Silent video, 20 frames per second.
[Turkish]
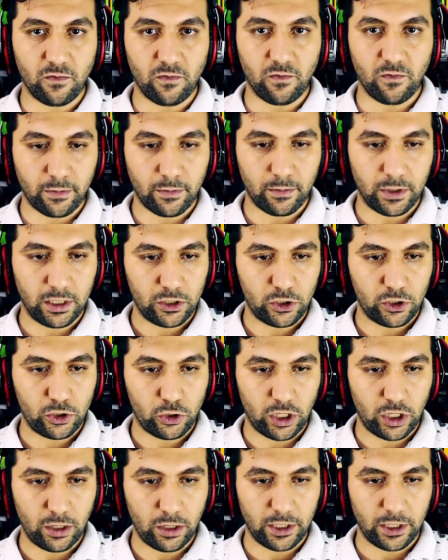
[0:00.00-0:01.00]
var mı?
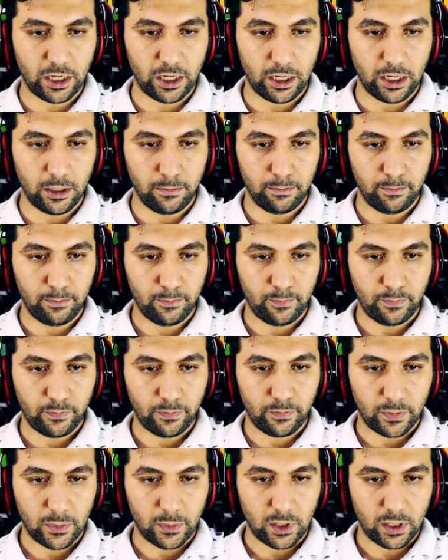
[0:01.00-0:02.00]
Şöyle bir gelelim.
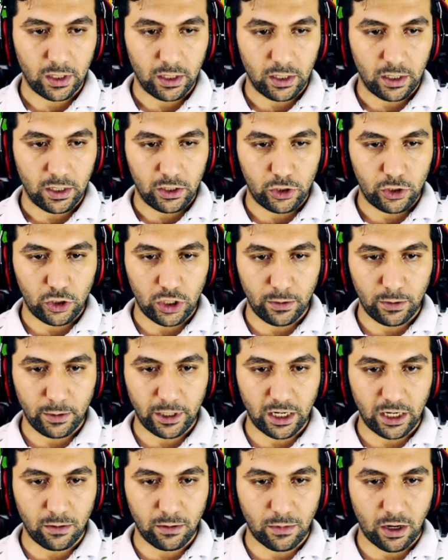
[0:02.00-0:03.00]
Şöyle bir
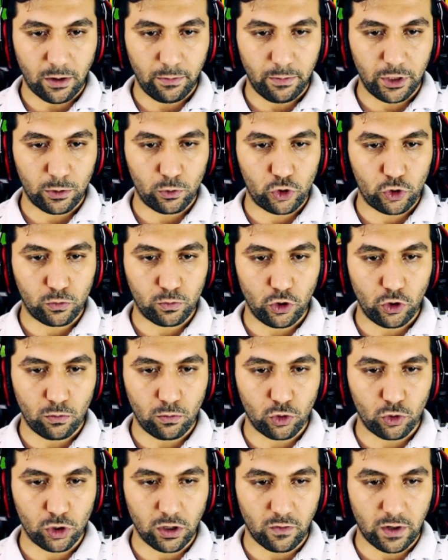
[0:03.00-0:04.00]
gelelim abi. 1,5 milyon
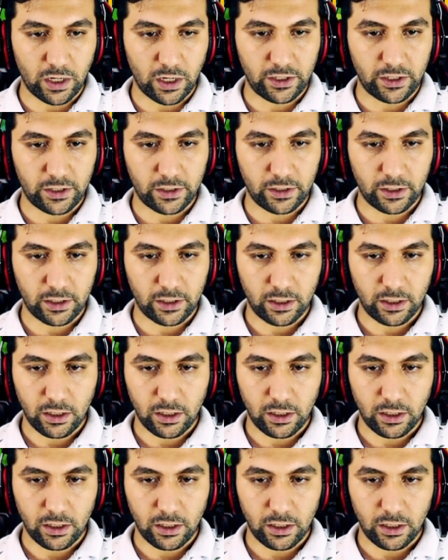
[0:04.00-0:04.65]
burada var.